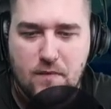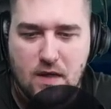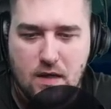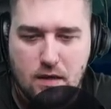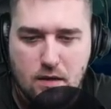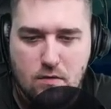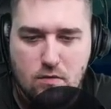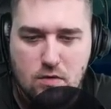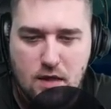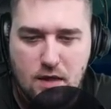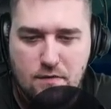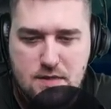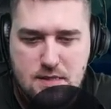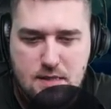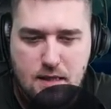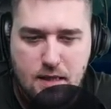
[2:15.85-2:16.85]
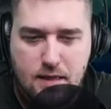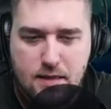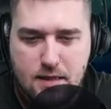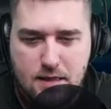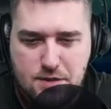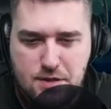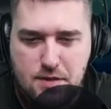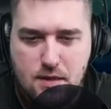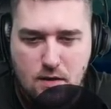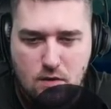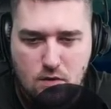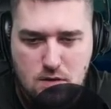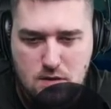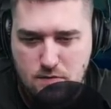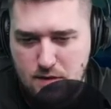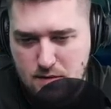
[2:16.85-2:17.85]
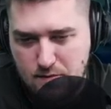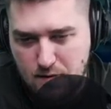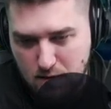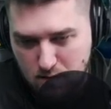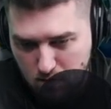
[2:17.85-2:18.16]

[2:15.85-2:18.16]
Э, куда веселее дрочить на розовый цвет.